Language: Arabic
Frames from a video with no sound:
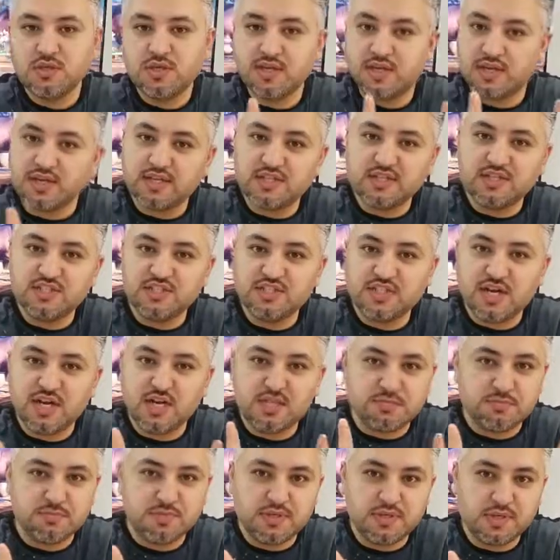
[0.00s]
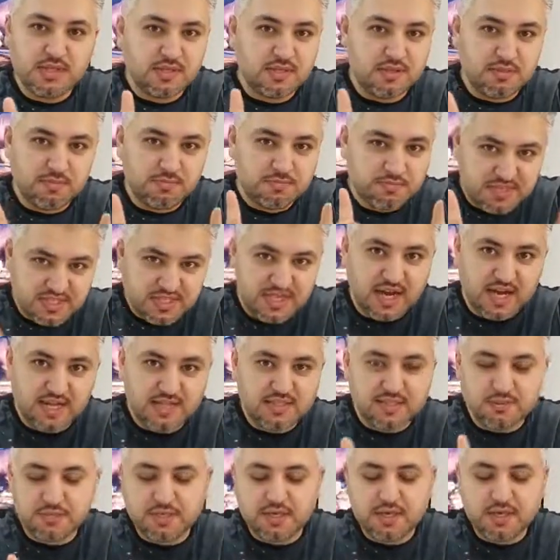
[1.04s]
كرهت الجهاز من
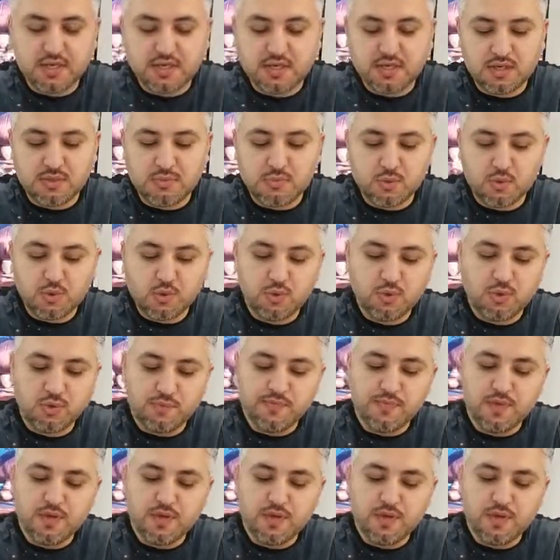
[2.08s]
بزياده من الموضوع